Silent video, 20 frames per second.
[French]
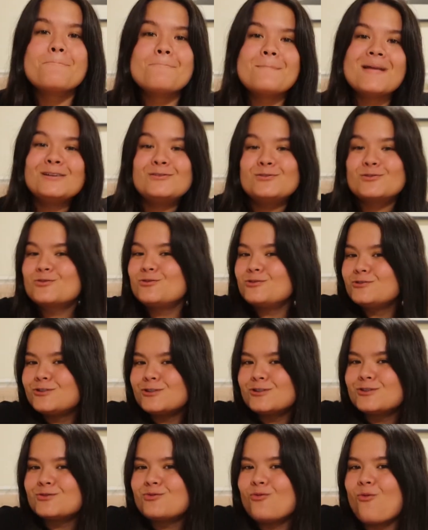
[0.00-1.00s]
Mais du coup,
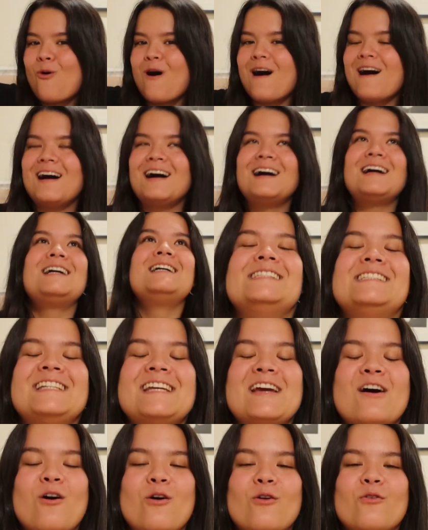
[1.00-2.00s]
ce soir,
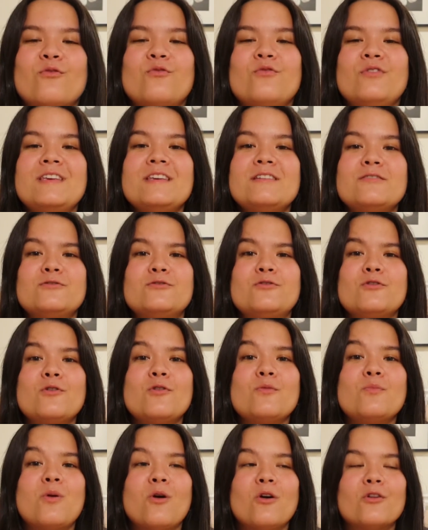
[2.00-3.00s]
j'ai envie
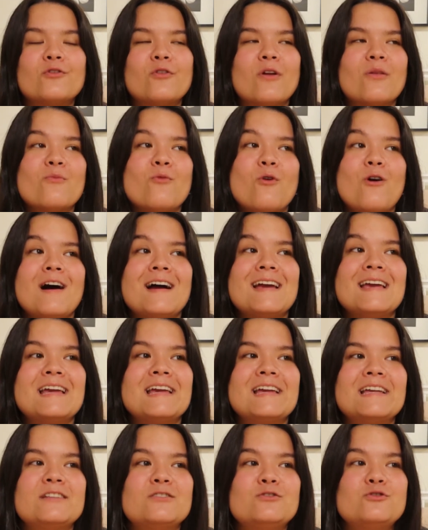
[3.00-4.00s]
de prendre soin de moi
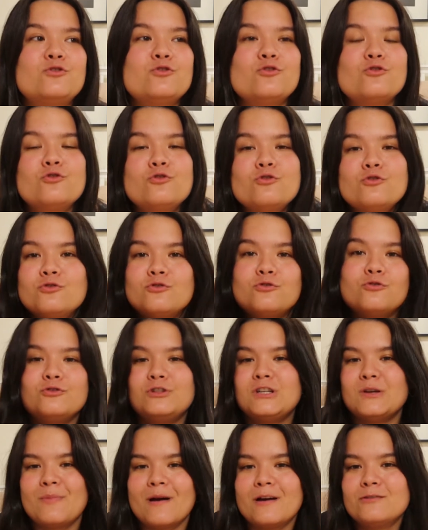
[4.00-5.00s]
et de,
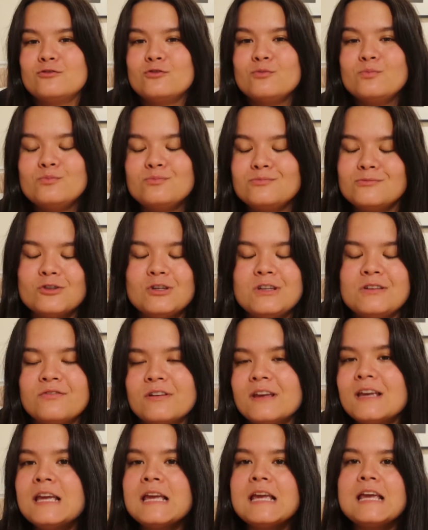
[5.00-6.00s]
je sais pas, de, de
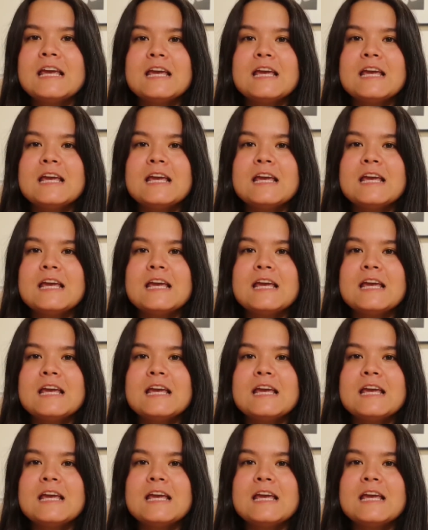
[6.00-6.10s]
kiffer.